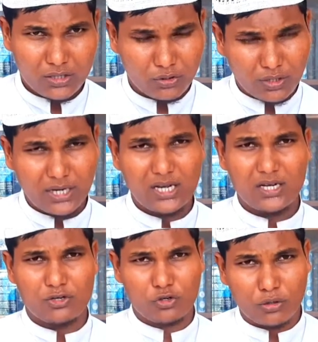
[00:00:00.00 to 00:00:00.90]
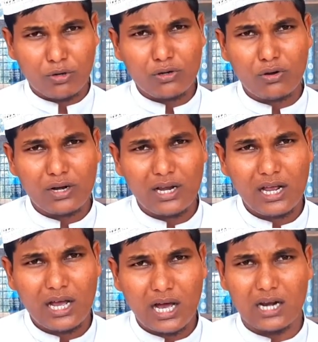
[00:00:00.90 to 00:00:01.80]
ধরে সবর করে
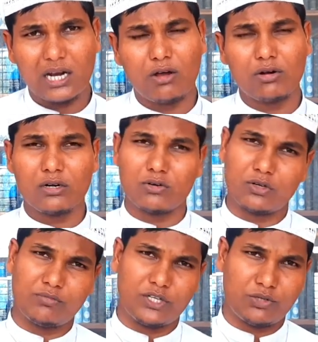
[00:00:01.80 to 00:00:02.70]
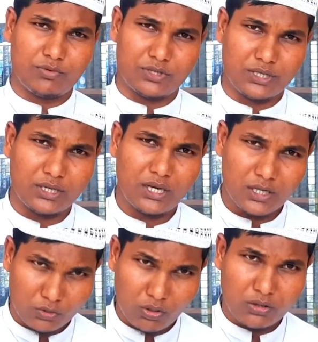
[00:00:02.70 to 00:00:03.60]
আল্লাহর নিকটে বেশি বেশি
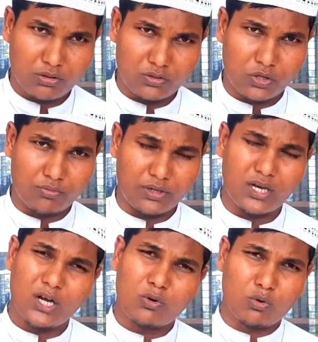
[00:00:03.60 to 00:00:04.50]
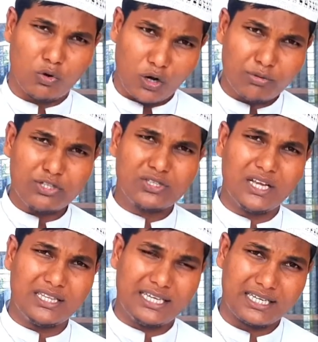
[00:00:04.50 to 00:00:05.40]
দোয়া করতে হবে কোনো
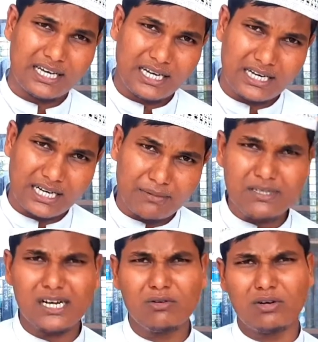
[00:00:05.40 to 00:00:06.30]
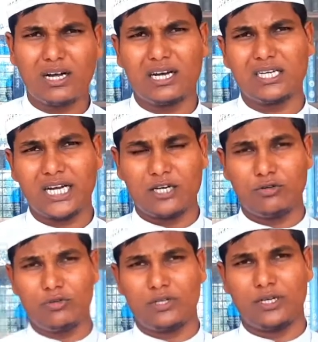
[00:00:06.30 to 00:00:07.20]
অবস্থাতেই কাবিরা গোনাগার
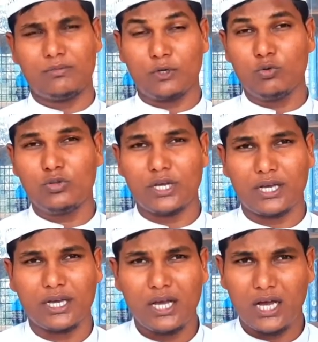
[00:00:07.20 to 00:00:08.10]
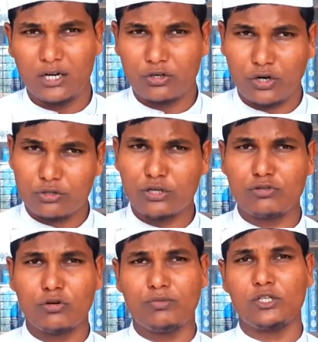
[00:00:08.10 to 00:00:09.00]
শাসকদের বিরুদ্ধে
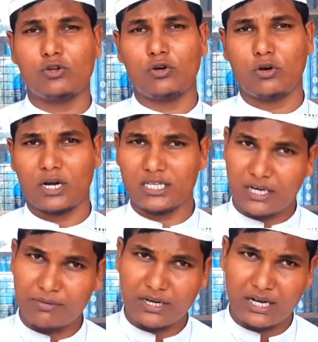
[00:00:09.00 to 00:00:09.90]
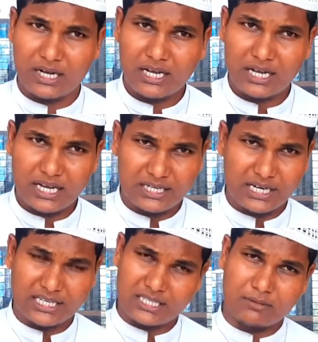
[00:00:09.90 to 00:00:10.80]
সশস্ত্র বিদ্রোহ করা যাবে না এটা
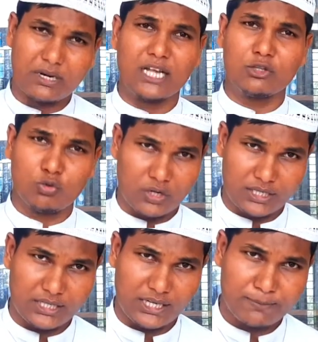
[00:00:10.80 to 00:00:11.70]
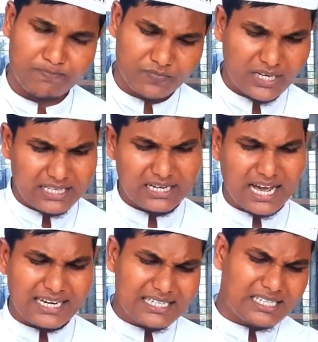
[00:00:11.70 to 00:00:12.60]
একটি ভ্রান্ত আকিদে এদের
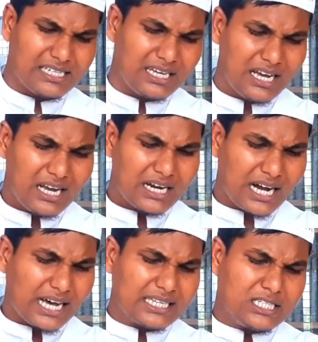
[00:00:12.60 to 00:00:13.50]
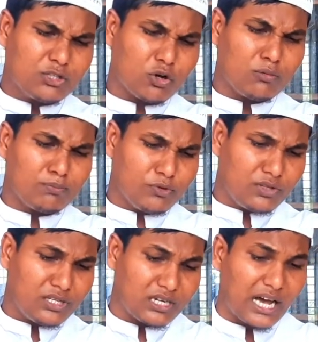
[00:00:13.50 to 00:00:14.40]
আরেকটি খারেজি
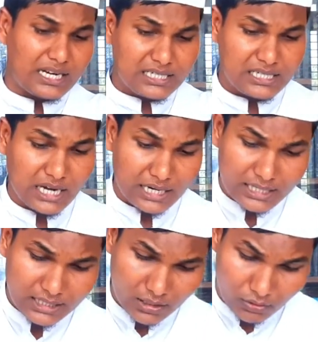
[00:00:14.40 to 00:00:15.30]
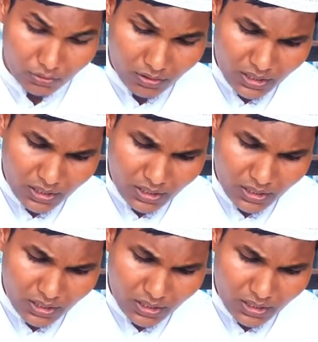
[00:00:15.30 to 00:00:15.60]
চরমপন্থীদের আরেকটি আকিদা হলো